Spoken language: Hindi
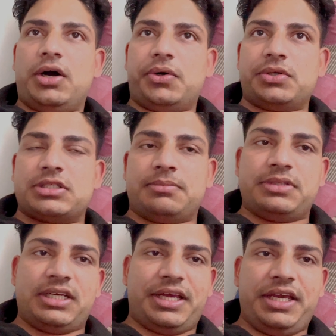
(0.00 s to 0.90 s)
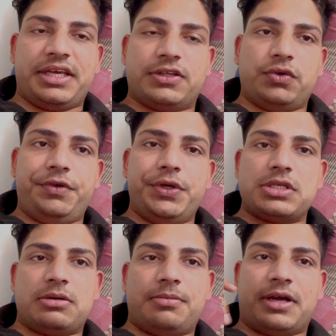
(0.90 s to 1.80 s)
और समथिंग एक या दो वीडियोज़
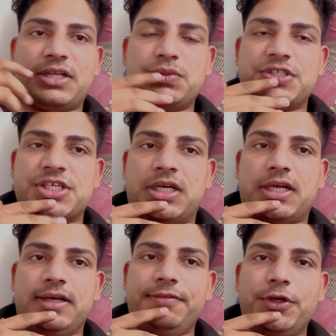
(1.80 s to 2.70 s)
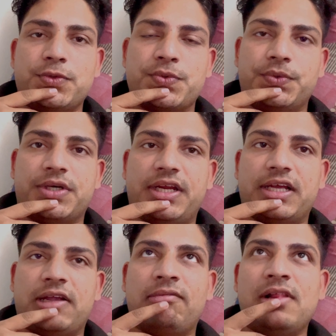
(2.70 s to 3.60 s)
हम हमारे दूसरे चैनल के लिए वीडियो शूट
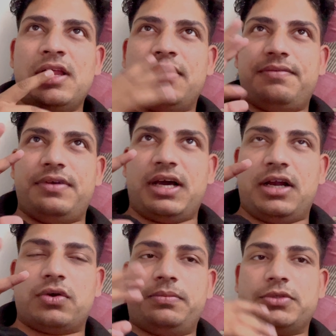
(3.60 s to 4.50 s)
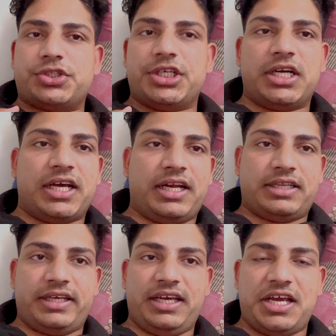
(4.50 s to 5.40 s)
करेंगे फ़िलहाल रूम को चिल्ड कर
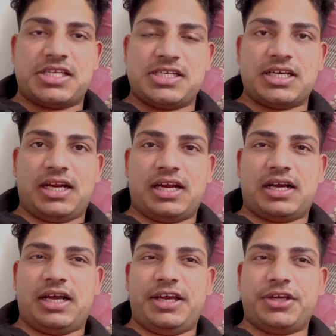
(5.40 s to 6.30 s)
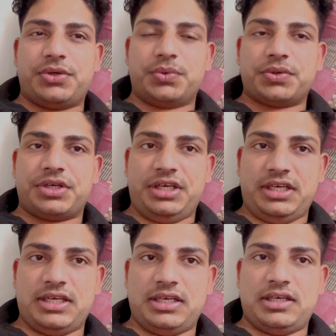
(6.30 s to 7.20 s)
लेते हैं ऐसे ही चला रखा है क्योंकि
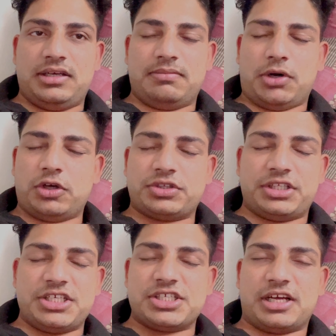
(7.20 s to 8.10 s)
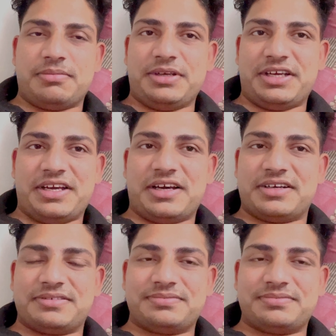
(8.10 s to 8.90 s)
बहुत तेज़ गर्मी है यार